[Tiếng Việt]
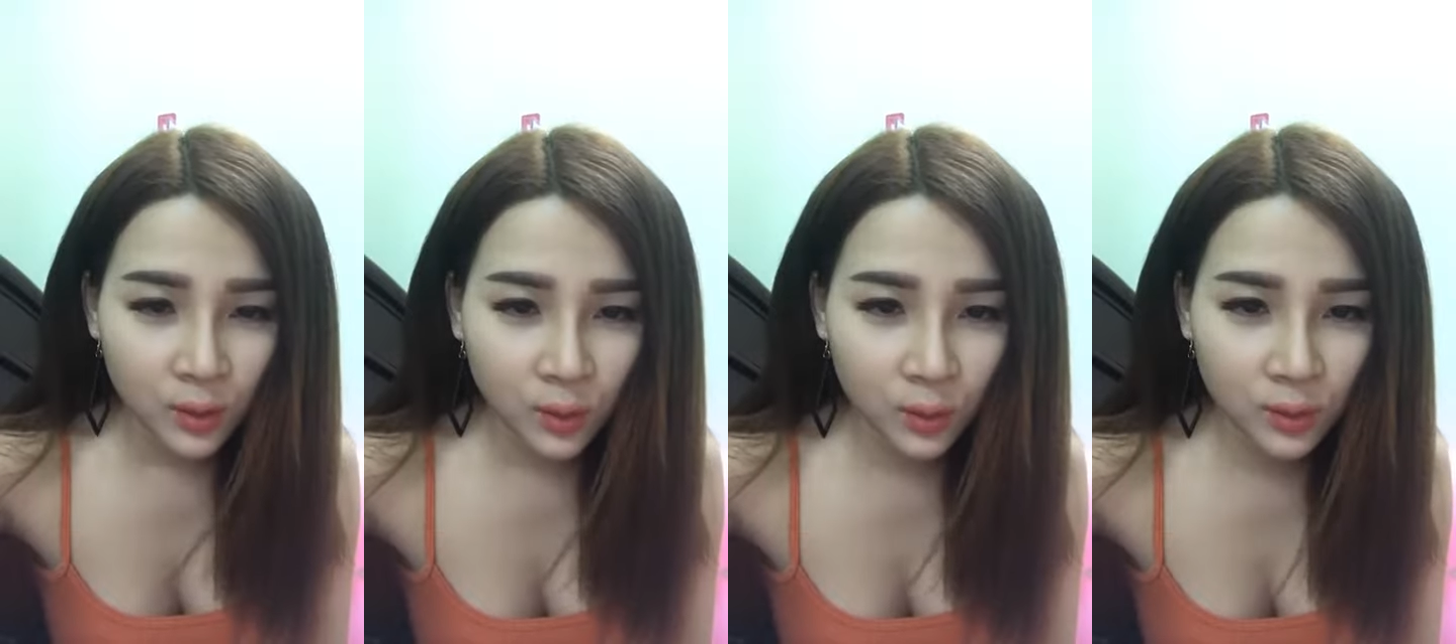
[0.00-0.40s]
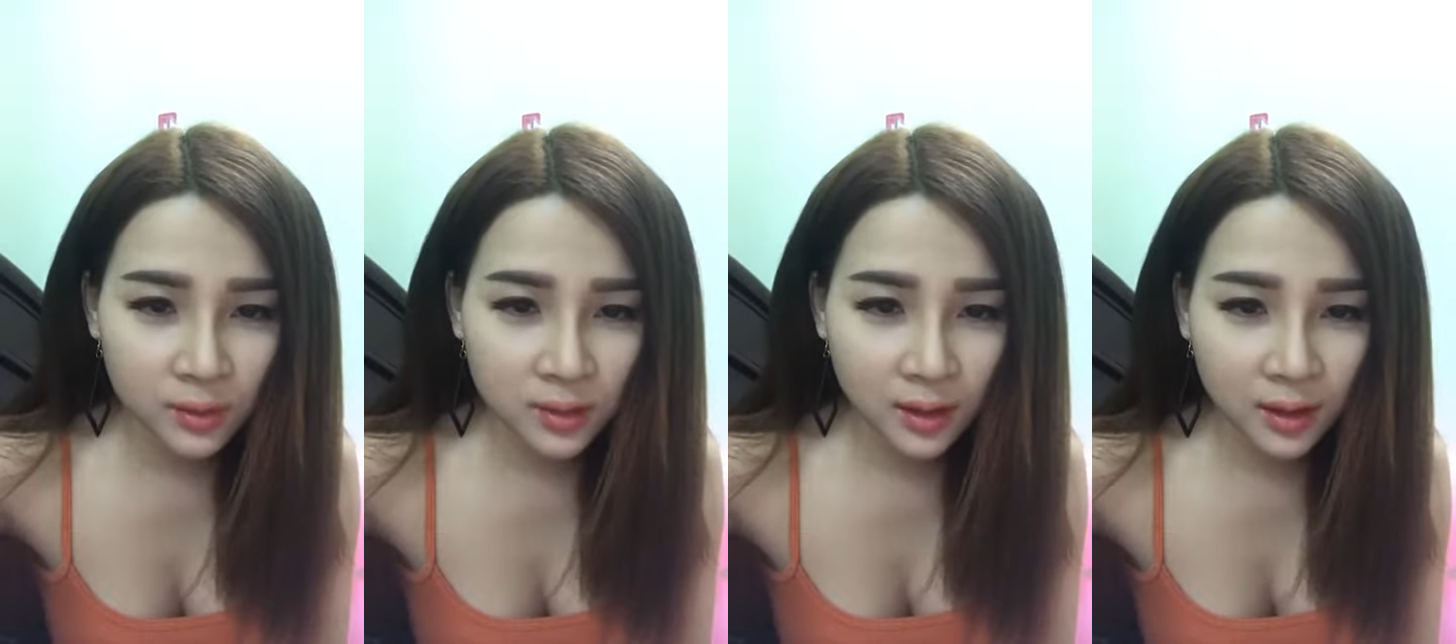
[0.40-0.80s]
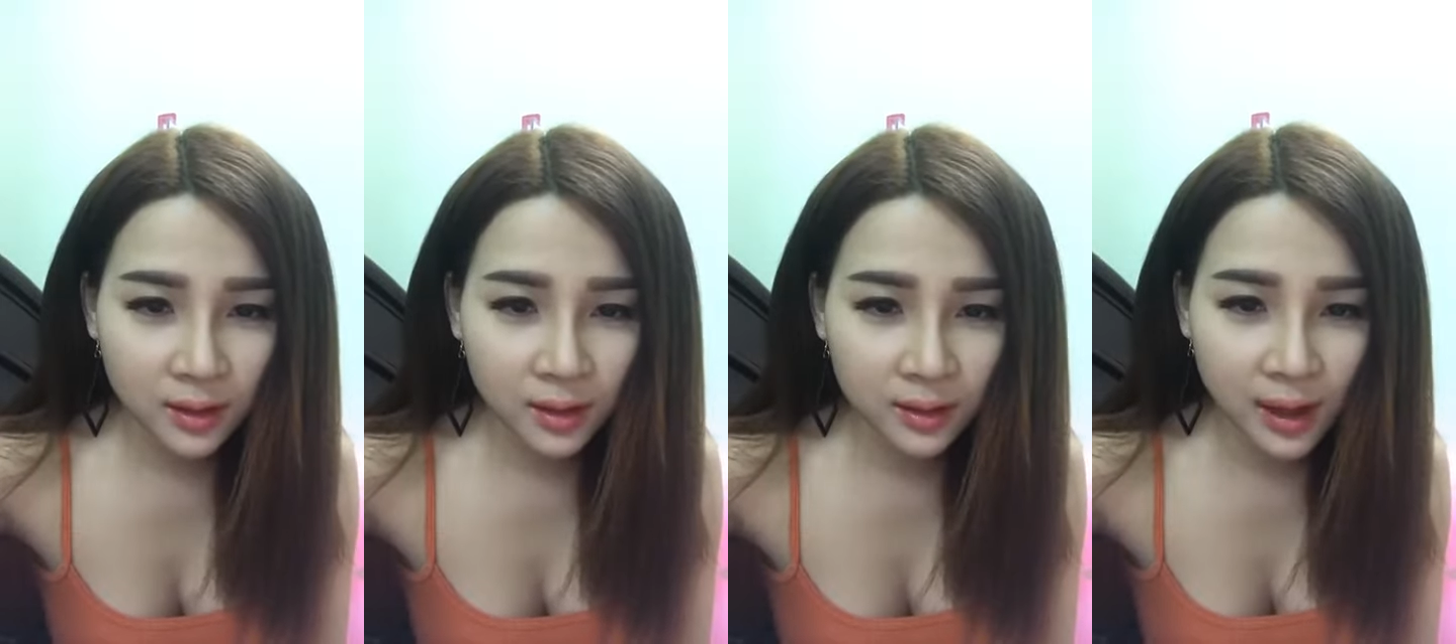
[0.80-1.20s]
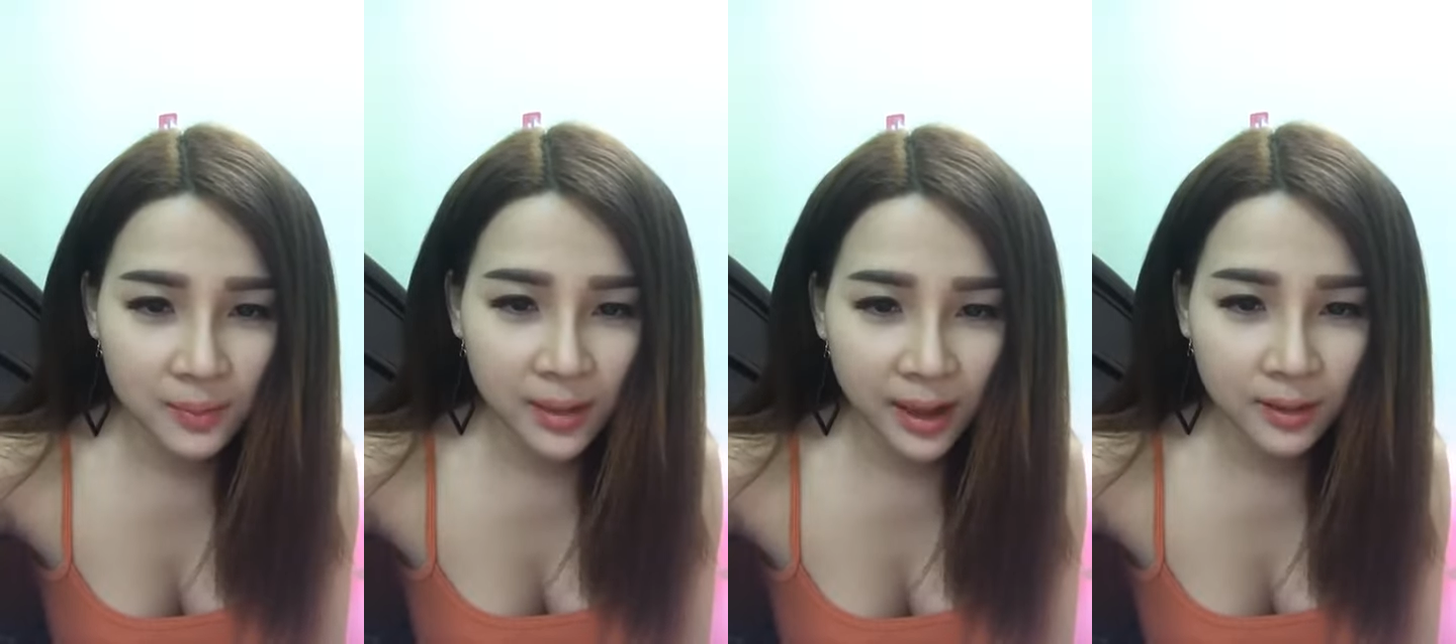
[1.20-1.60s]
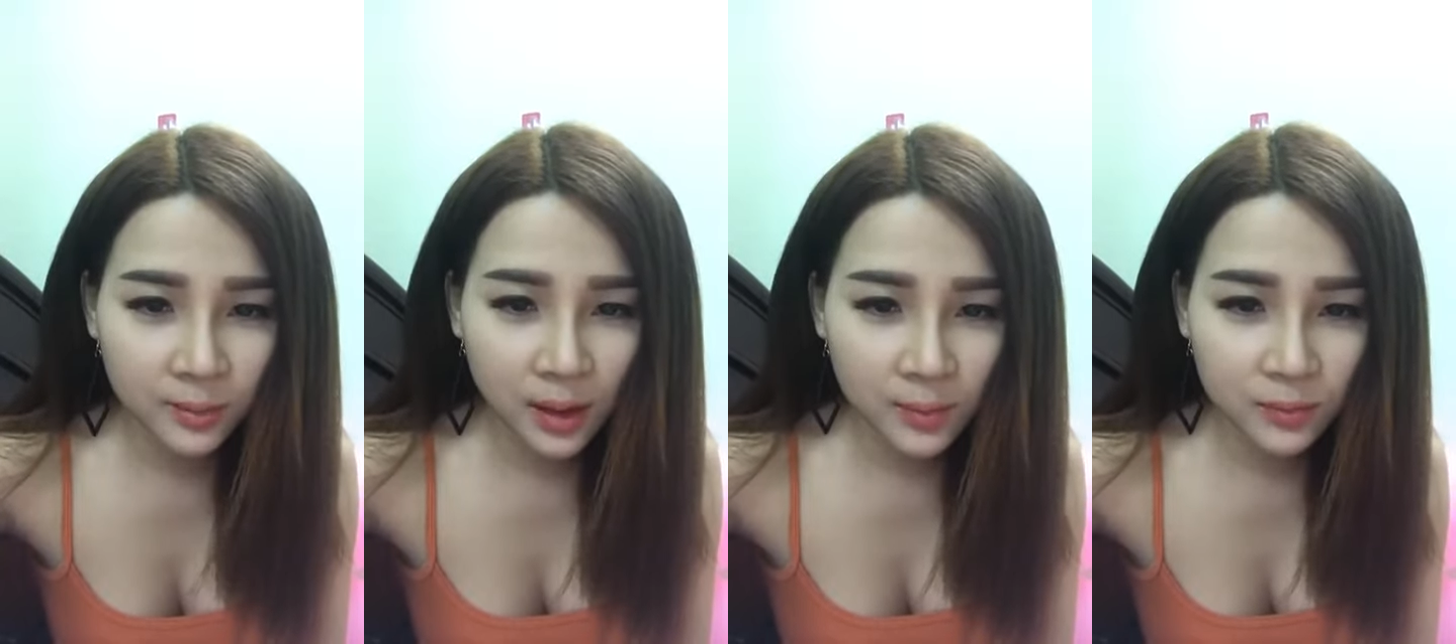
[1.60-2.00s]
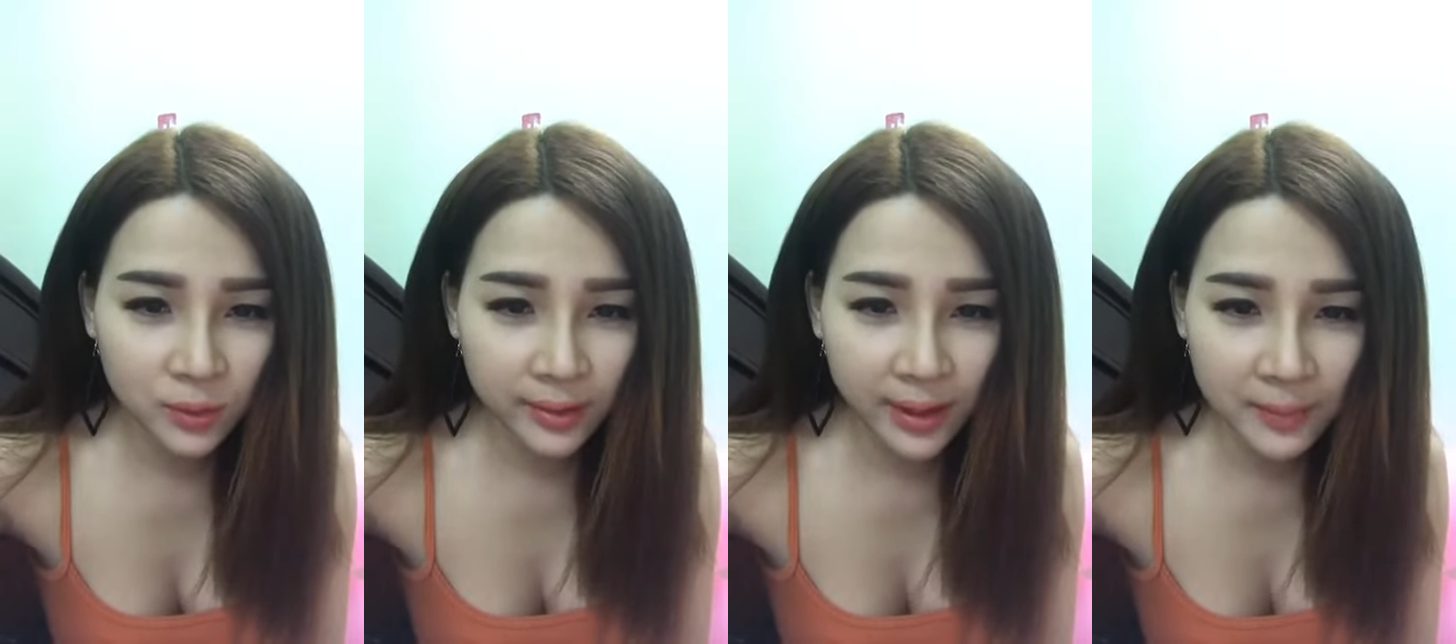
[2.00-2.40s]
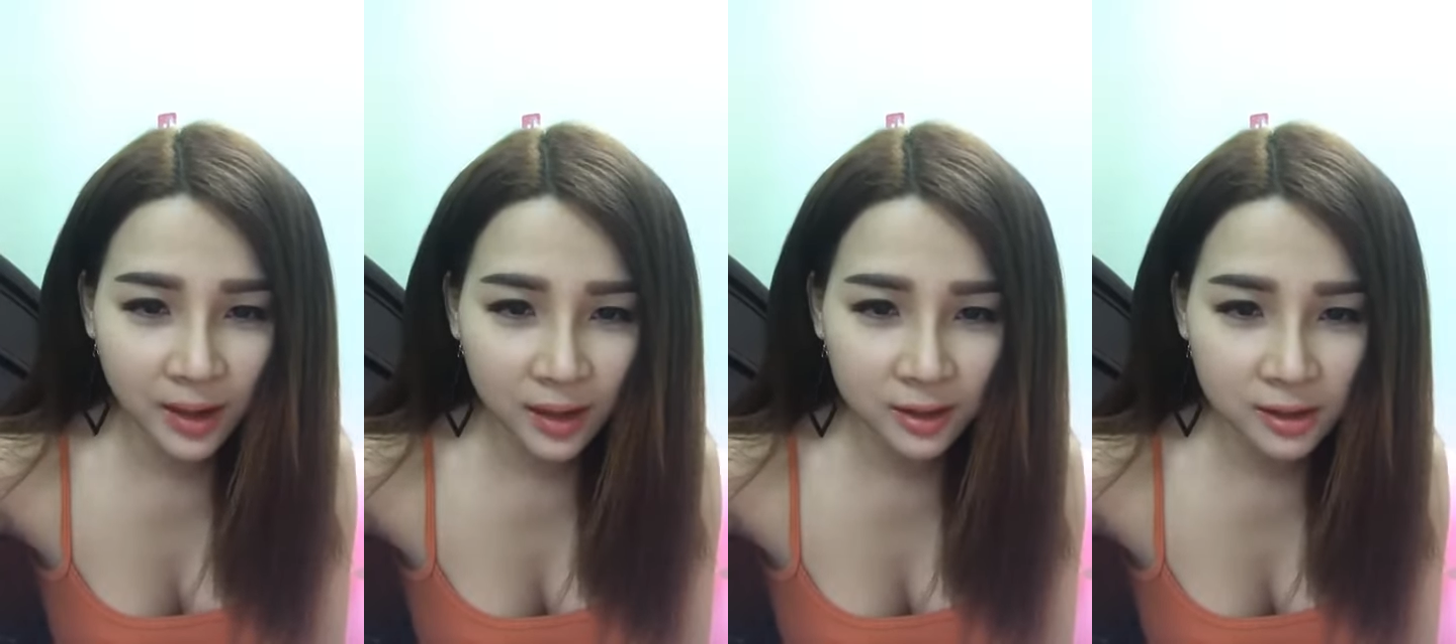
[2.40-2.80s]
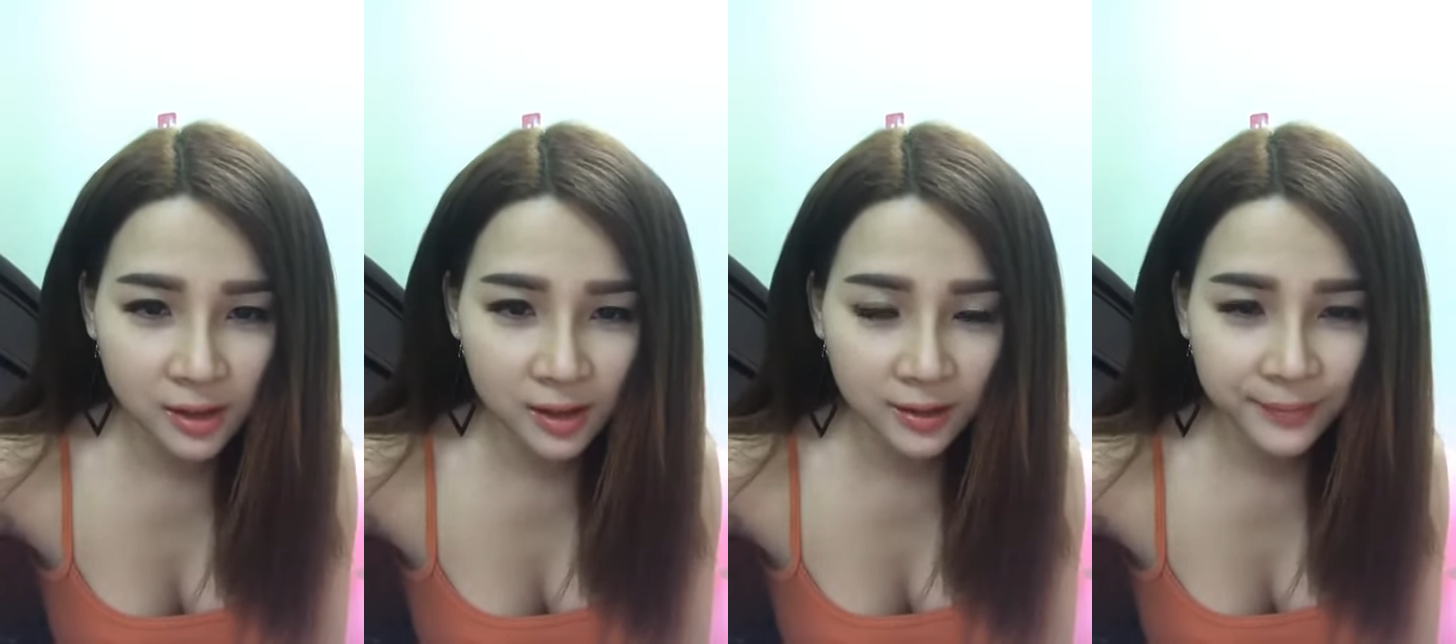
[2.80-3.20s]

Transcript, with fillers: Ôi trời ơi, hệ thống ai cũng hóng thuốc giảm cân hết trơn.